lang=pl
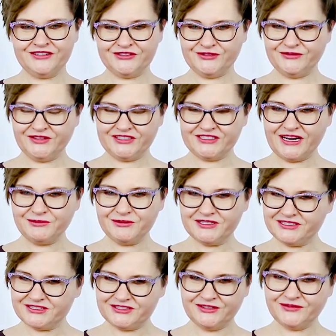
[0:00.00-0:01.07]
czy
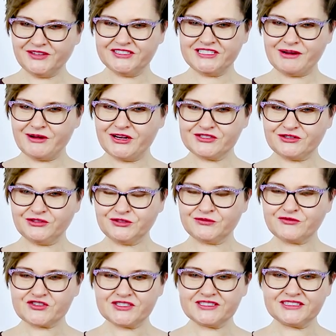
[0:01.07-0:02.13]
wiedziałeś i wiedziałaś o
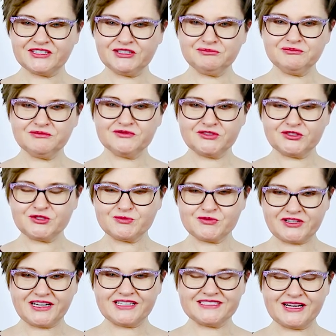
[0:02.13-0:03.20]
tym wszystkim, co Ci
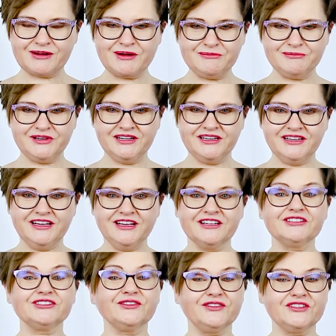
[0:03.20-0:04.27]
przekazałam?
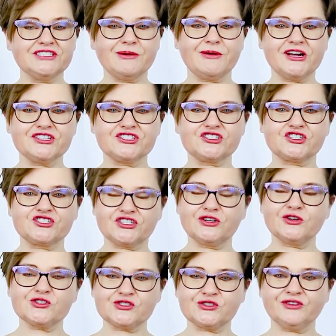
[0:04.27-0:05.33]
Dowiedziałaś się
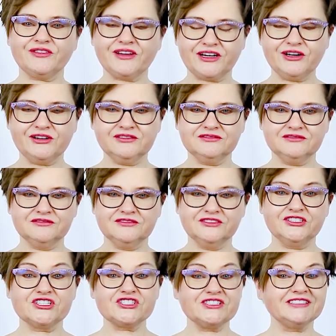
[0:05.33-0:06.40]
czegoś nowego?
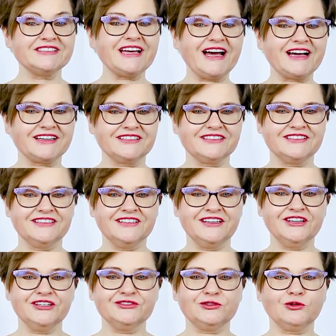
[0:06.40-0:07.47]
Jeśli tak,
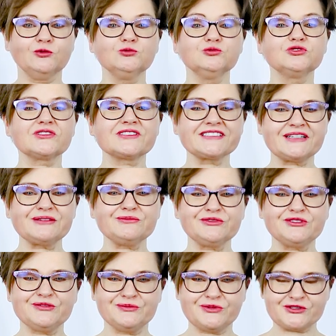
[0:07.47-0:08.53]
to
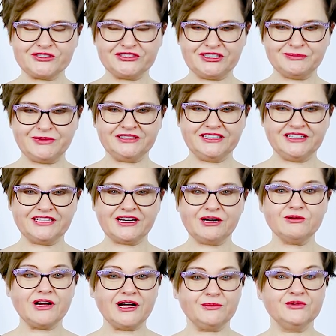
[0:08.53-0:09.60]
udostępnij proszę ten
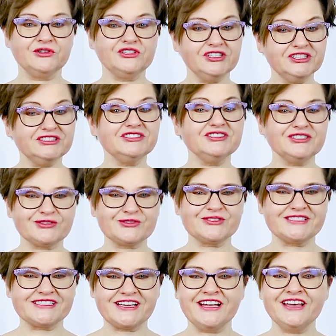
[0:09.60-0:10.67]
materiał, aby inni
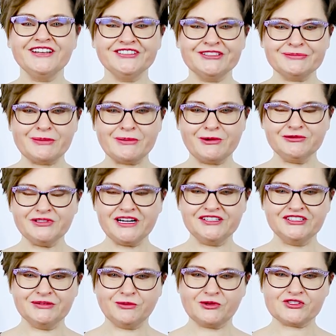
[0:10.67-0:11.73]
rodzice nie
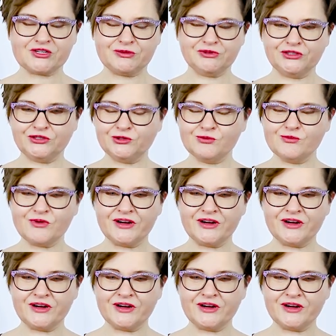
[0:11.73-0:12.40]
popełniali niepotrzebnie tylu